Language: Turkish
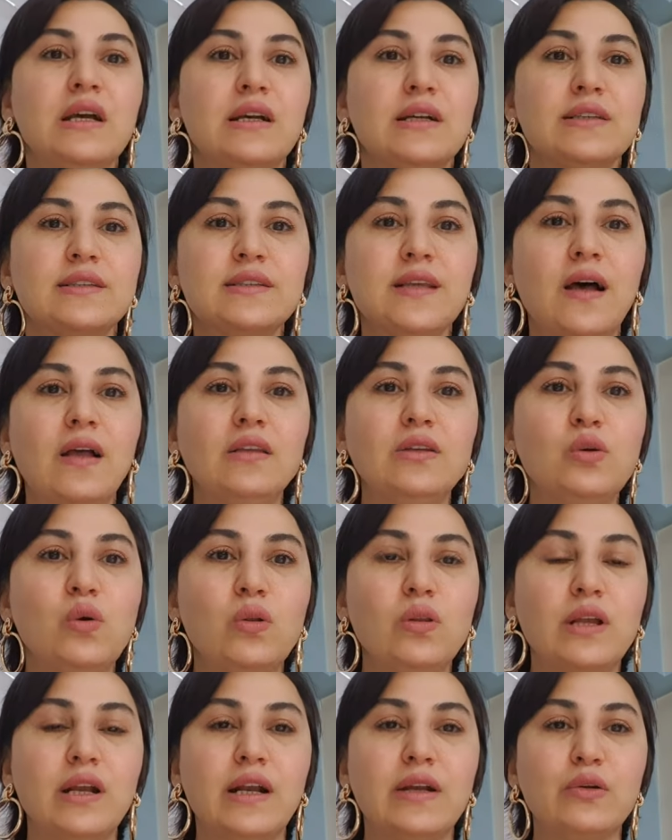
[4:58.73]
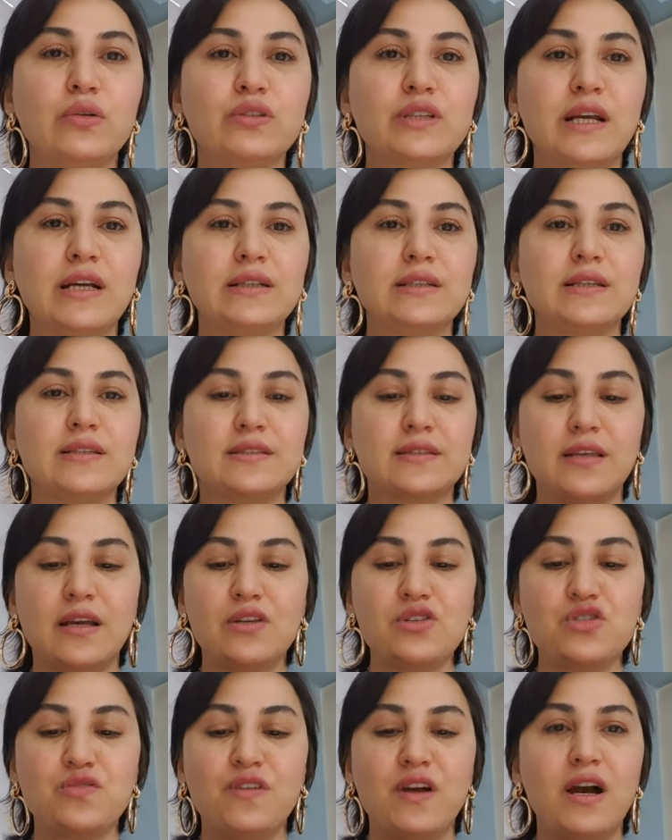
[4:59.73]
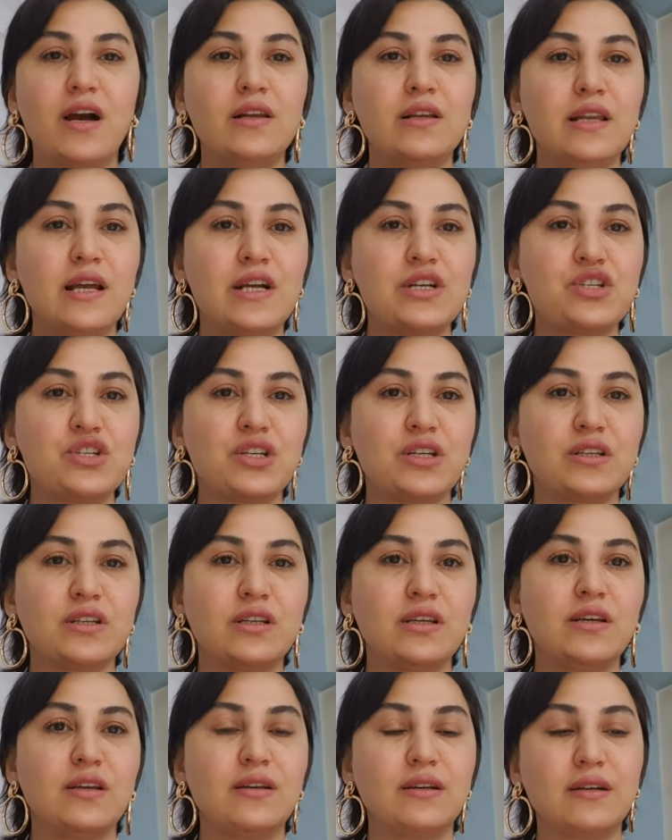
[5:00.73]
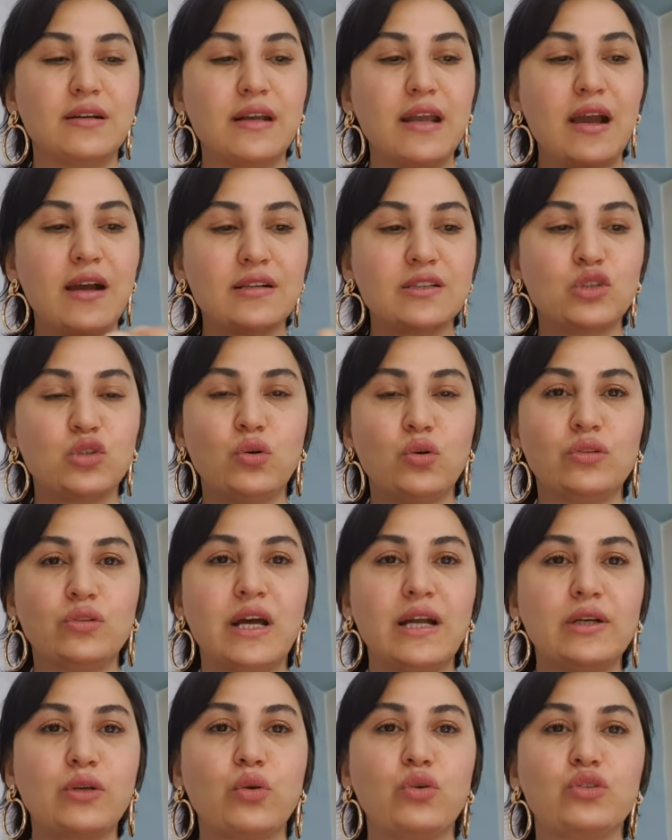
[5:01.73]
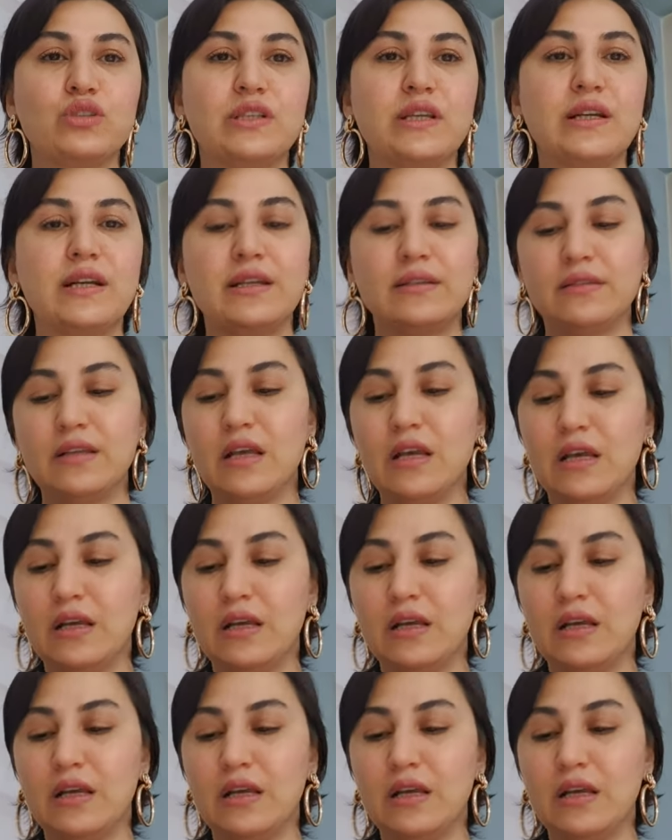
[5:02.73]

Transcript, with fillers: Sağlık olarak özellikle saç ve alerjik reaksiyonlar gösteren